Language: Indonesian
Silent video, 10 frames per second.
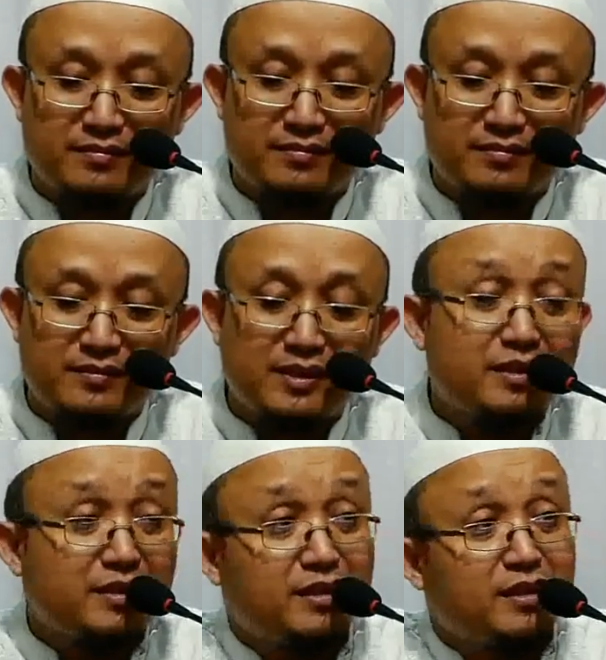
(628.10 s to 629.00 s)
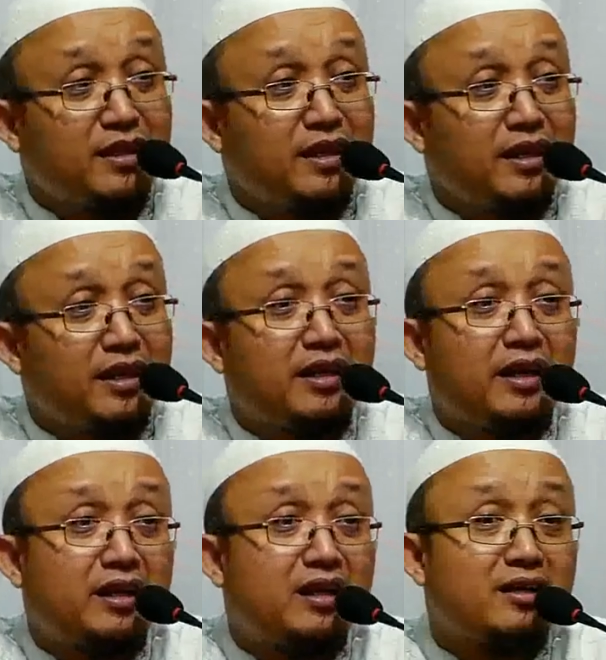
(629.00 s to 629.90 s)
nah, ini
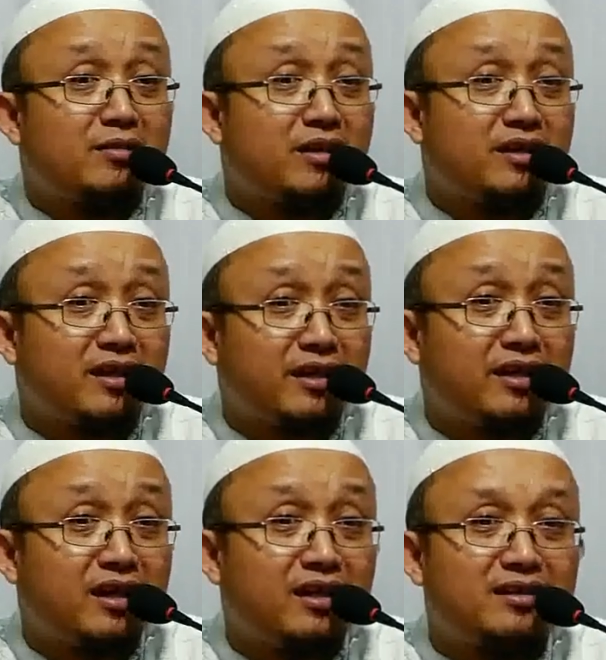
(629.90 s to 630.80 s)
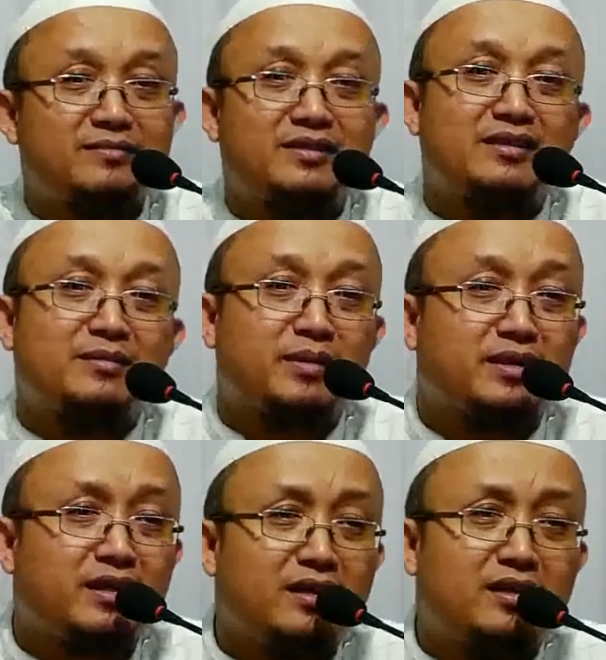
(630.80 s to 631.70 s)
ayalan orang yang ayal
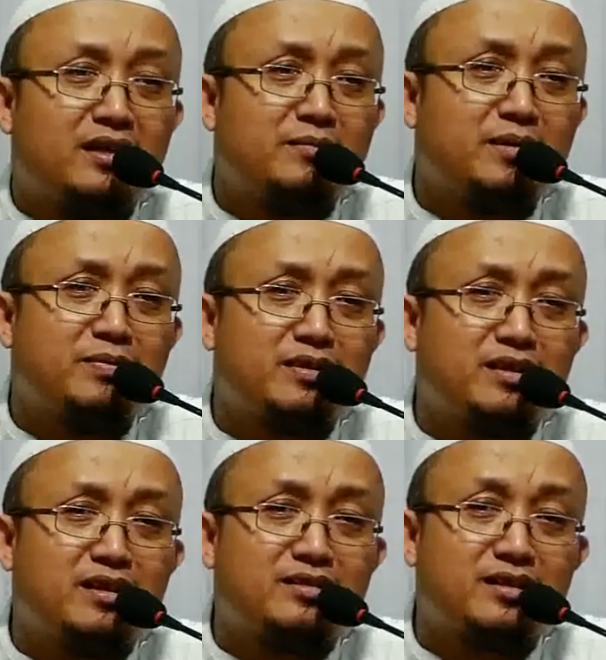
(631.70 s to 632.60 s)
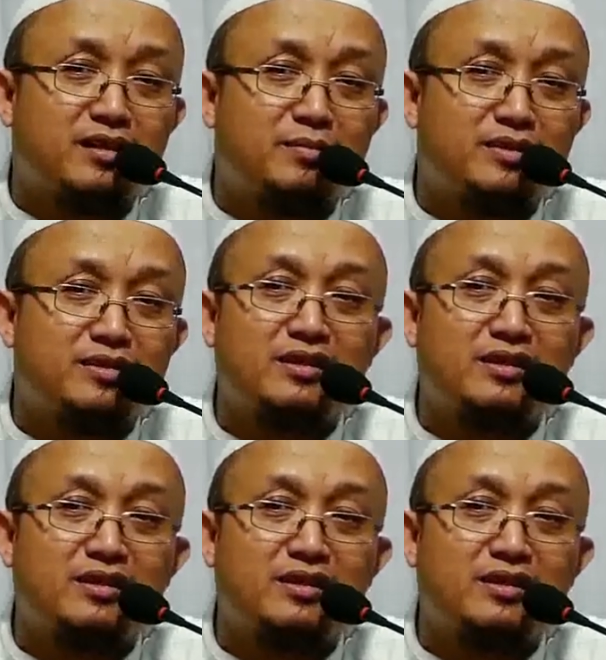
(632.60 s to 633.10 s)
berdalil dengan perbuatan Hasan al-Basri